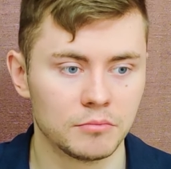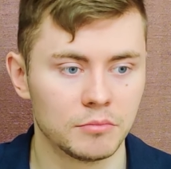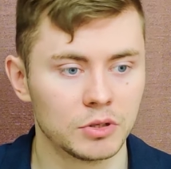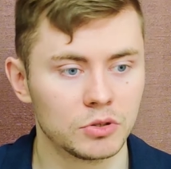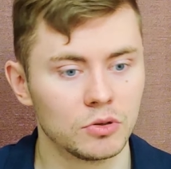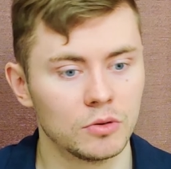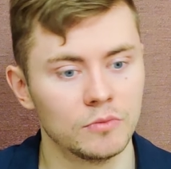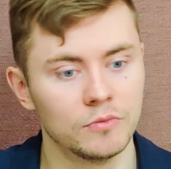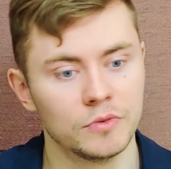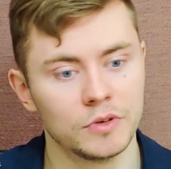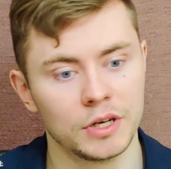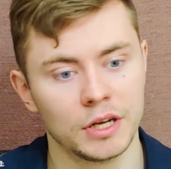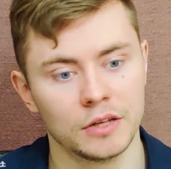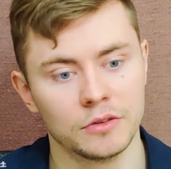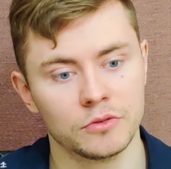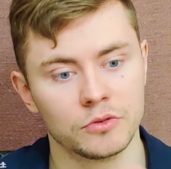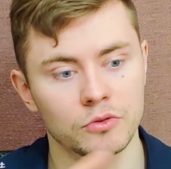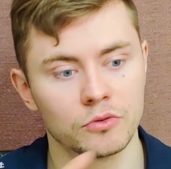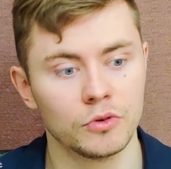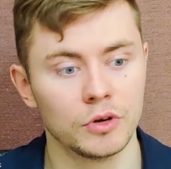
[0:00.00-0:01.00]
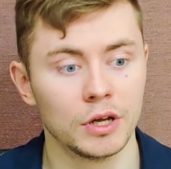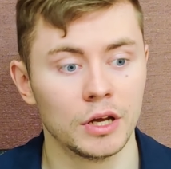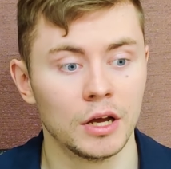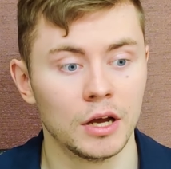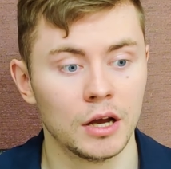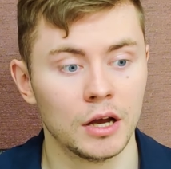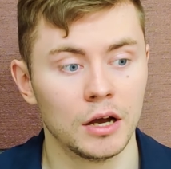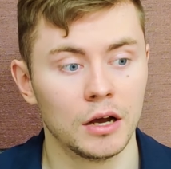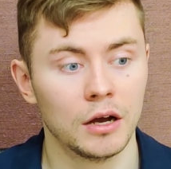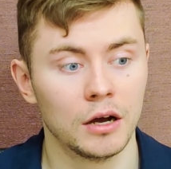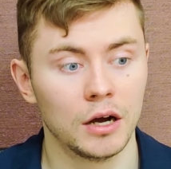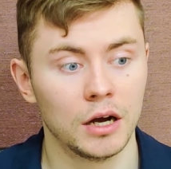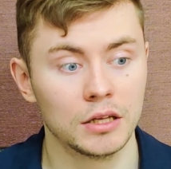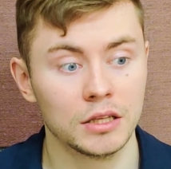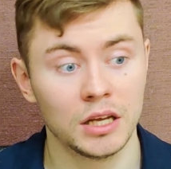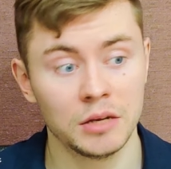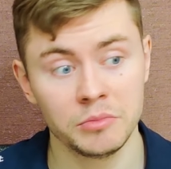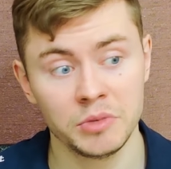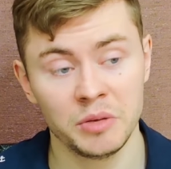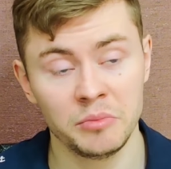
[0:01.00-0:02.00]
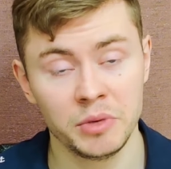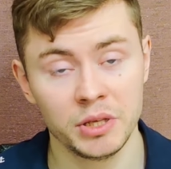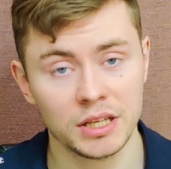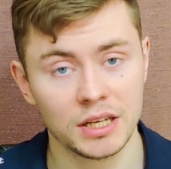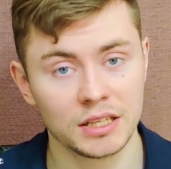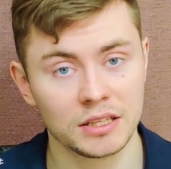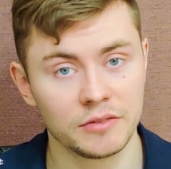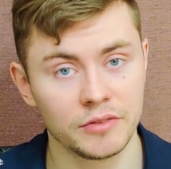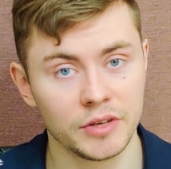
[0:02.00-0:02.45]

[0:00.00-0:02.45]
Потом вариант другой. Она мне мило